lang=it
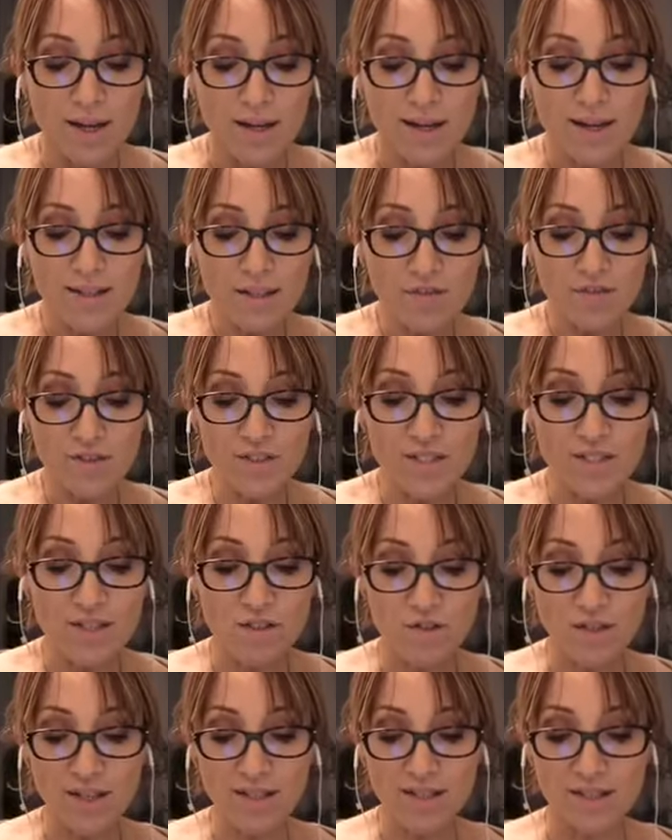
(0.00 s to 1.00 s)
La
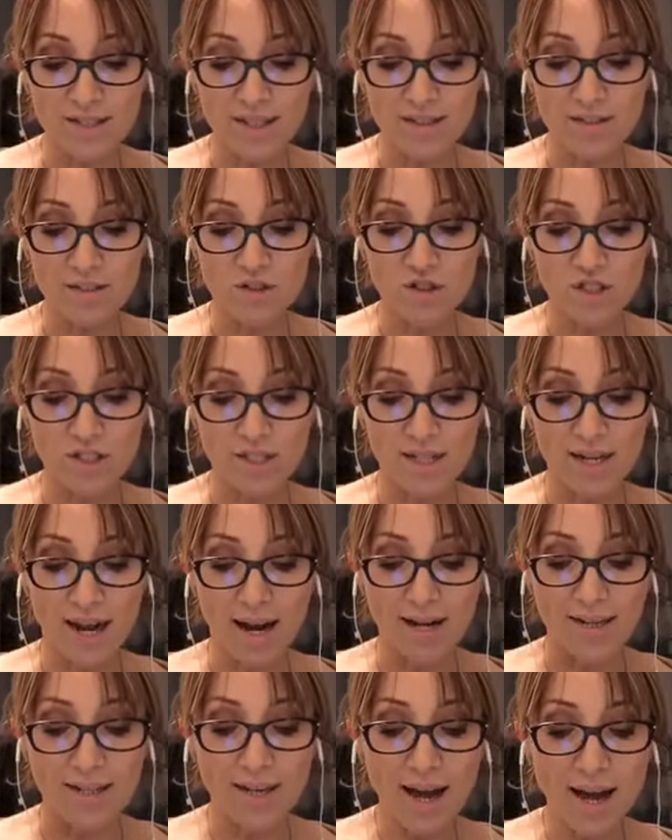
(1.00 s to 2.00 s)
definizione di stati
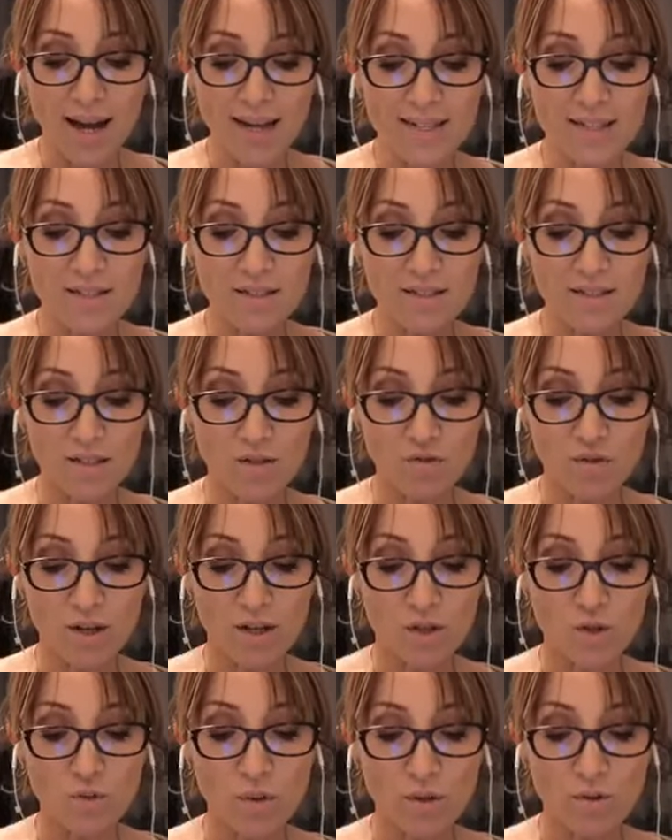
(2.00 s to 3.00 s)
generali ha insito
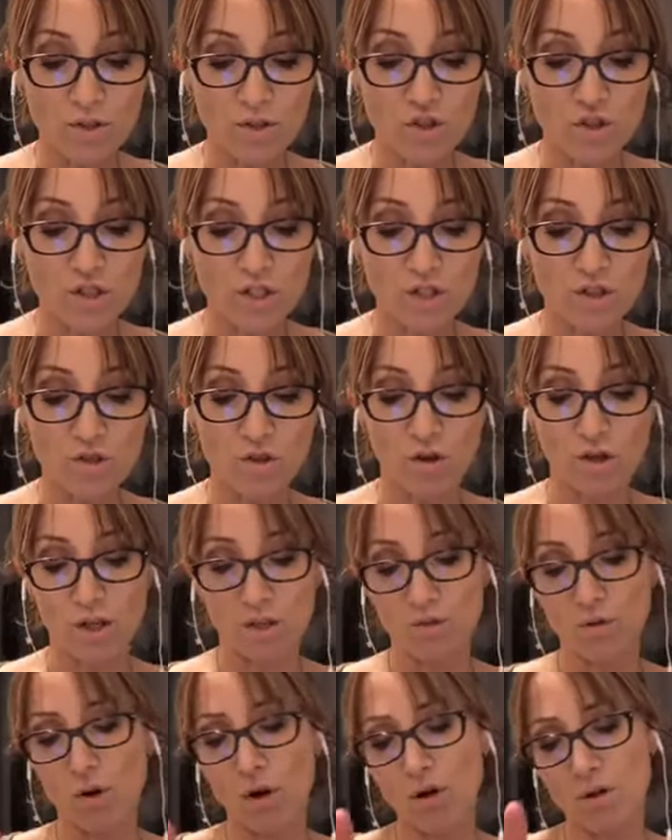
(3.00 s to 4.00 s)
nella sua origine
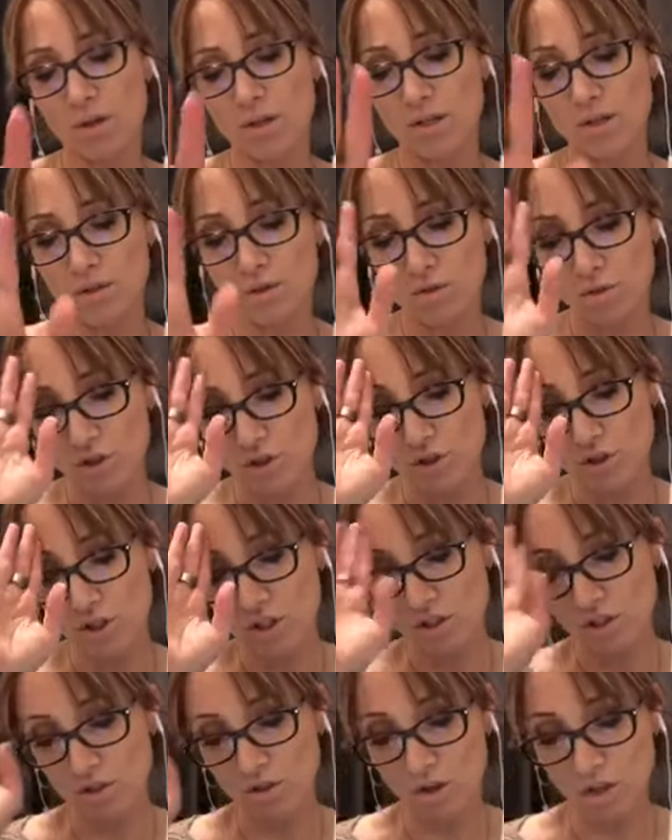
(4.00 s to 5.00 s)
storica, no,
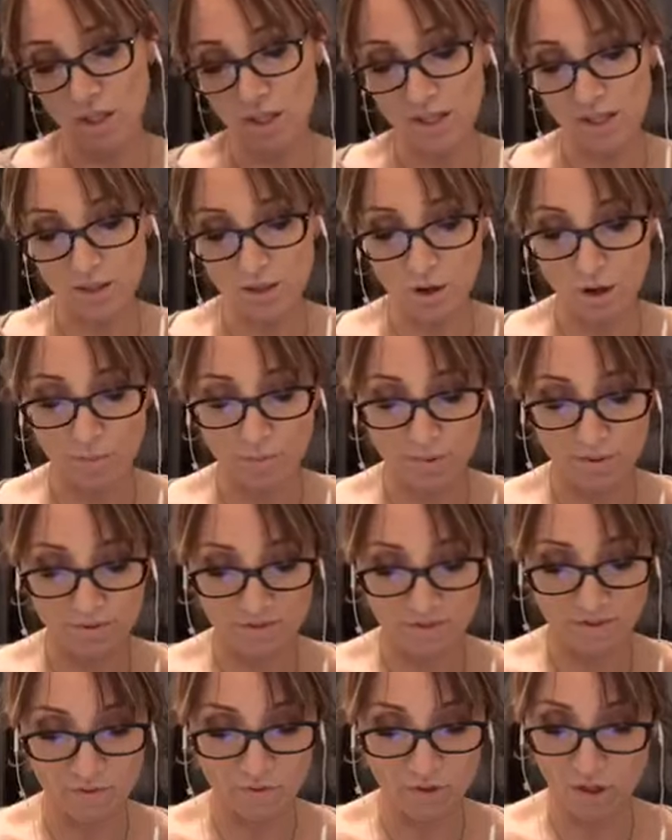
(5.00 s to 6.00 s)
l'origine storica no, per
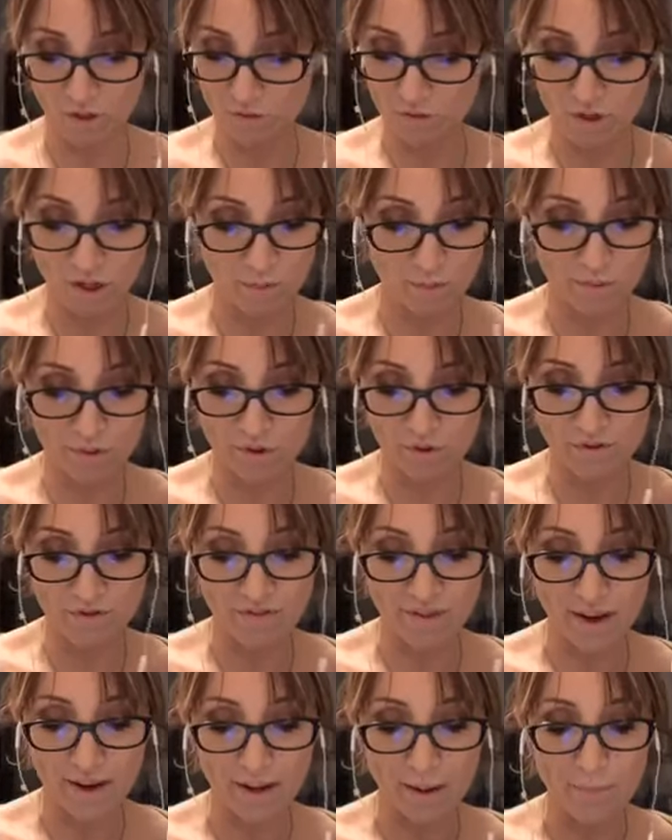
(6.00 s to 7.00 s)
favore, non ce la posso
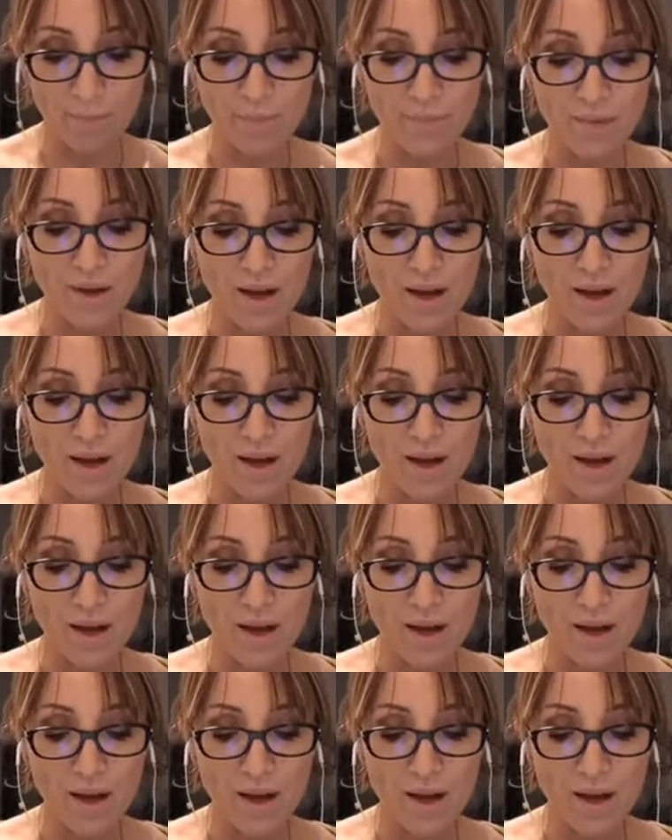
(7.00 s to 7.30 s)
fare